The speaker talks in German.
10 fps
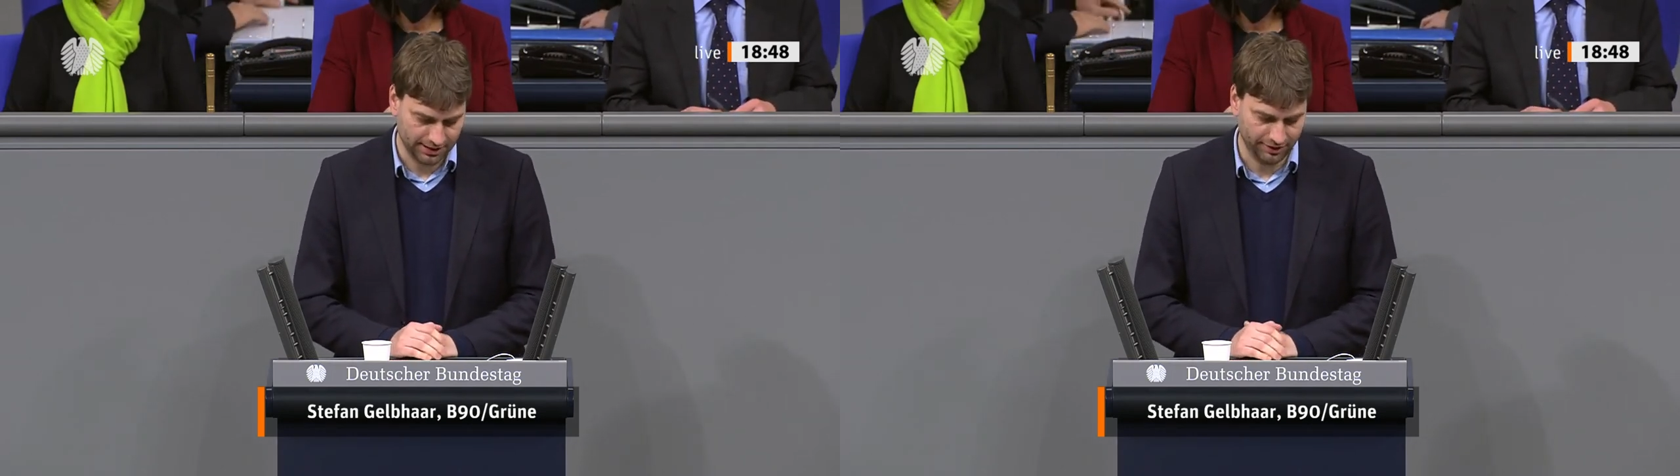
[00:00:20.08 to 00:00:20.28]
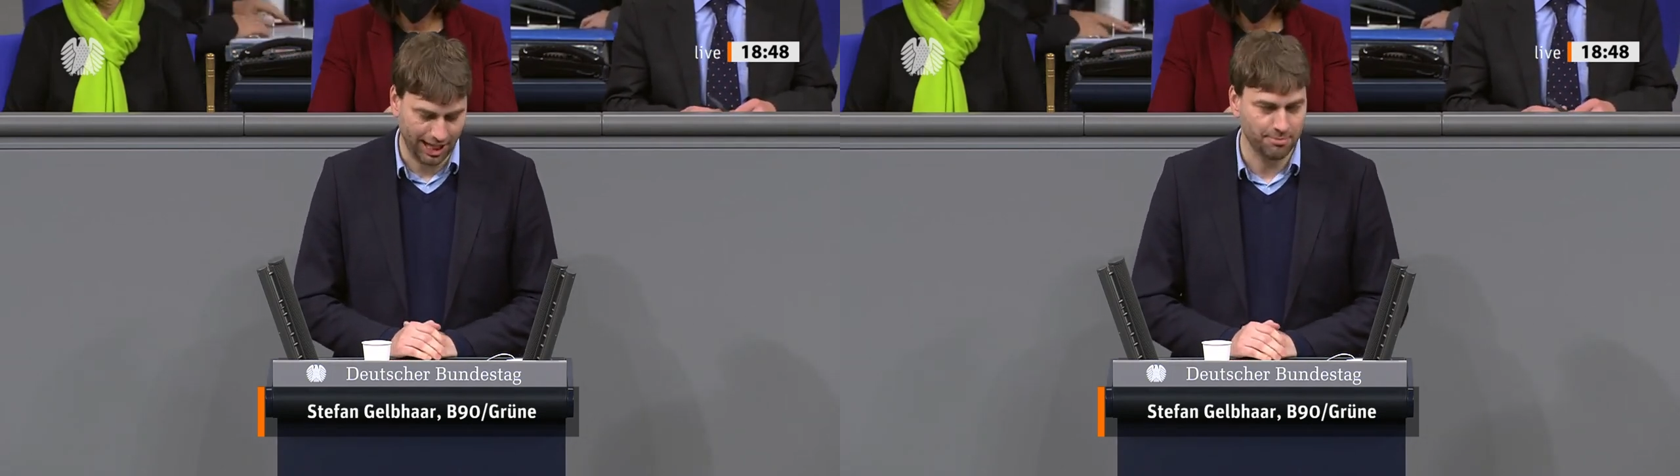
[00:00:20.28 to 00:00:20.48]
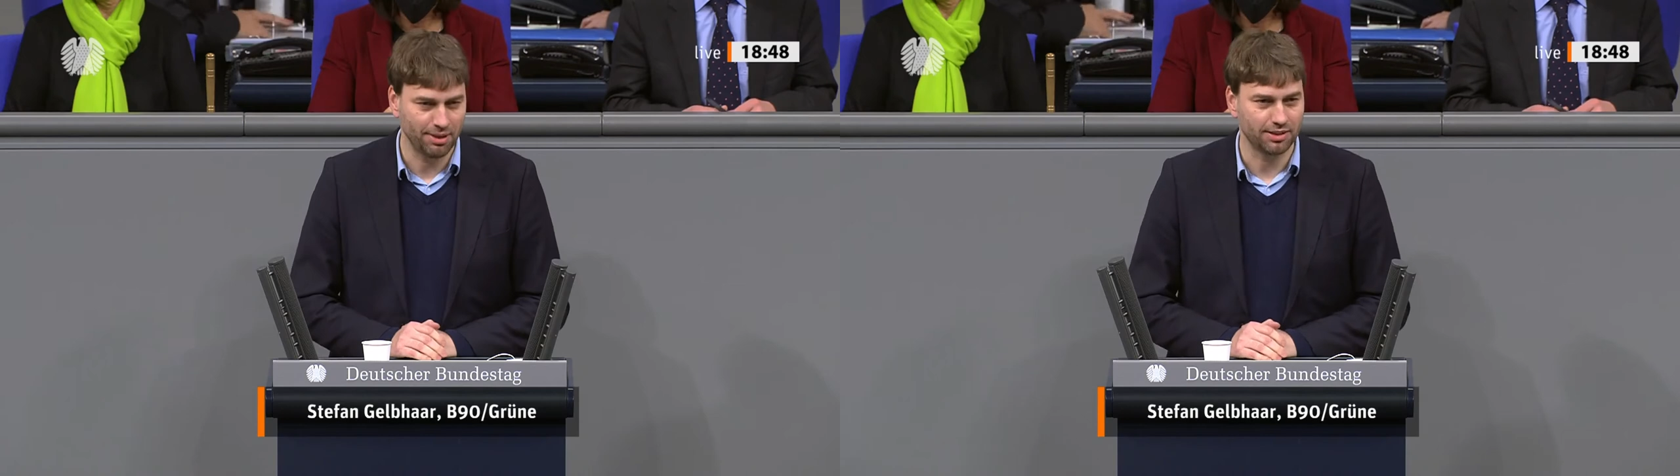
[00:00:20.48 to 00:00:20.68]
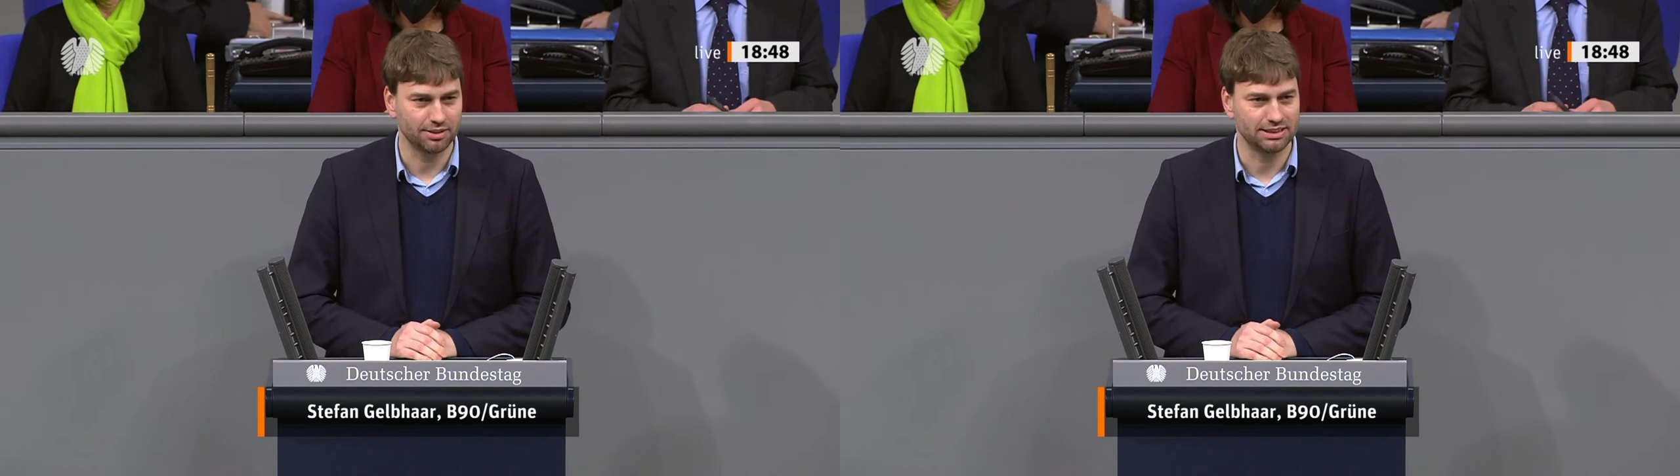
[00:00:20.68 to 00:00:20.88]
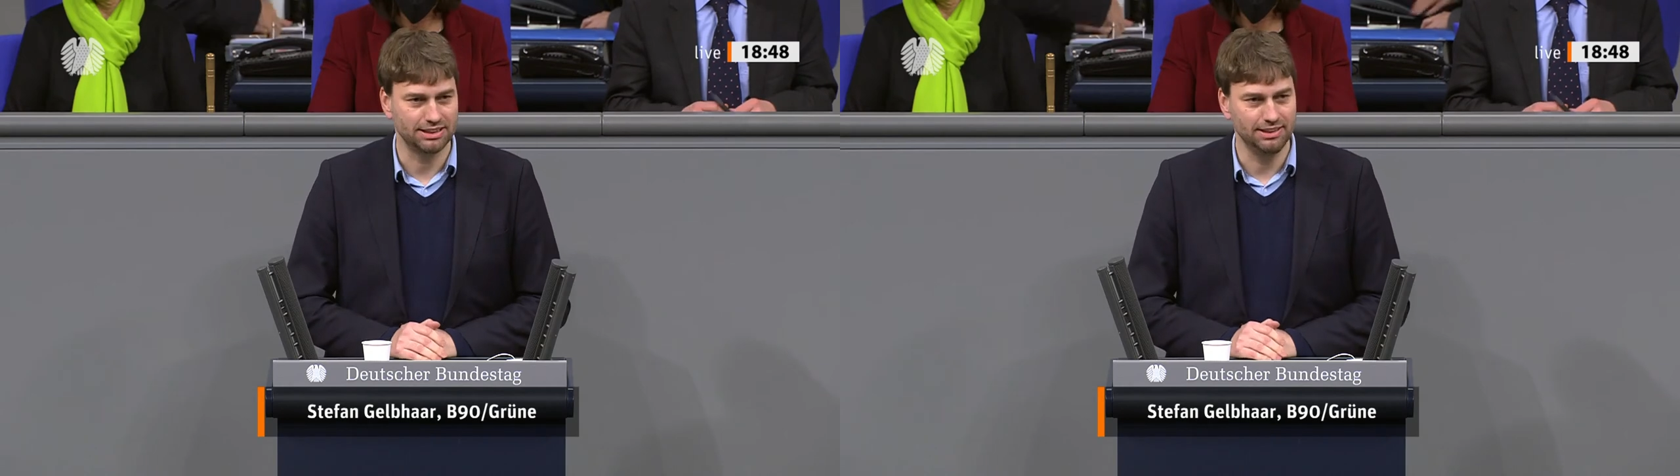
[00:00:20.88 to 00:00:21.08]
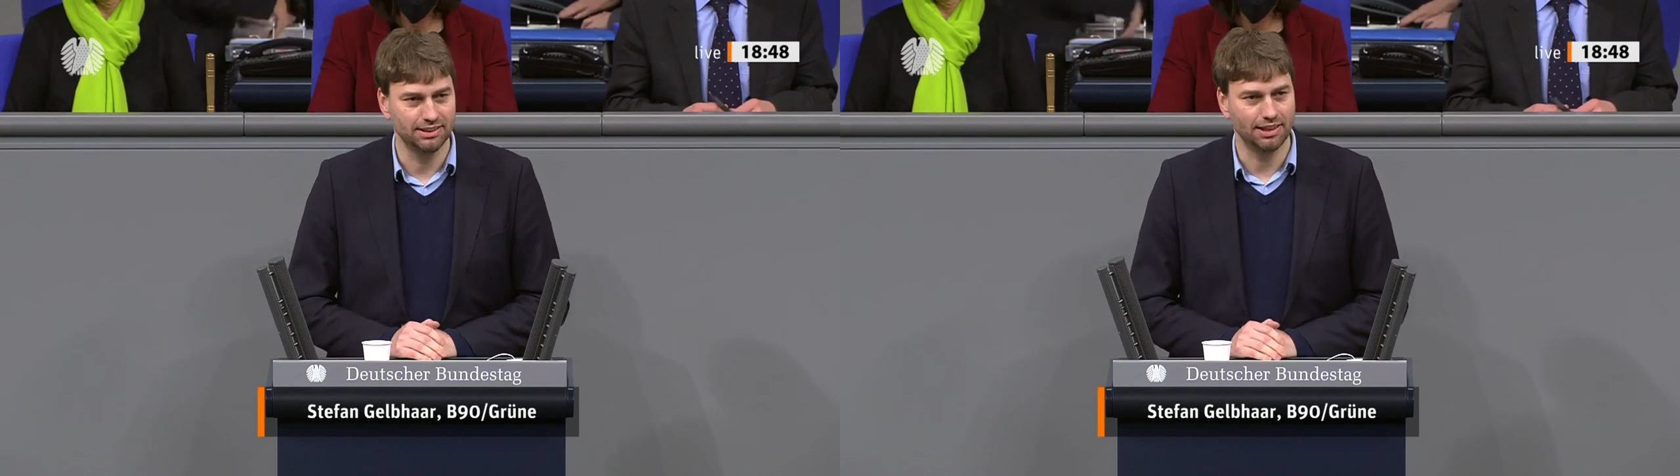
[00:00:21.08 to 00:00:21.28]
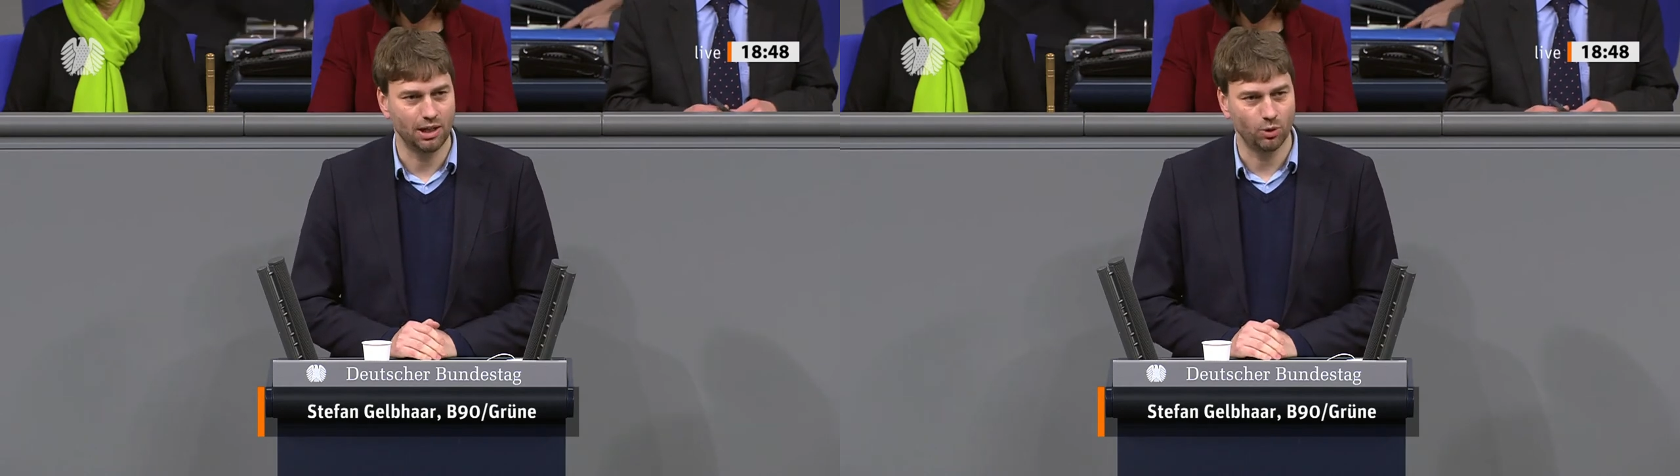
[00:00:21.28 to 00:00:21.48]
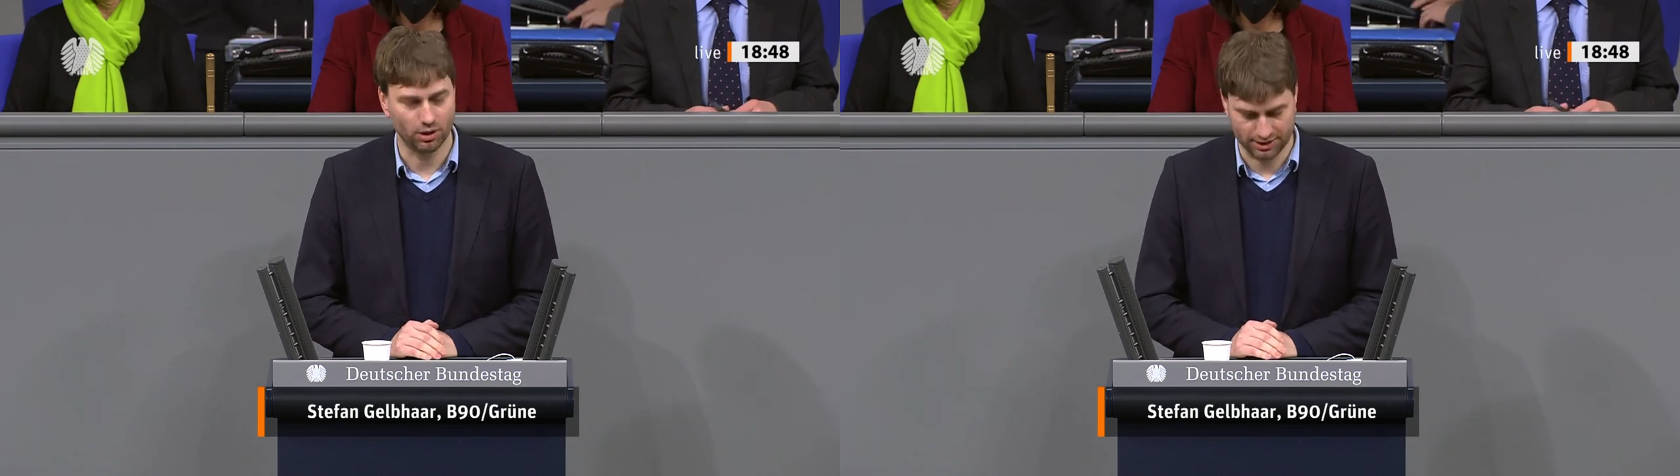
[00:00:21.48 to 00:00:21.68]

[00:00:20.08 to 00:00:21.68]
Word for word: die vereinbarten Ziele auch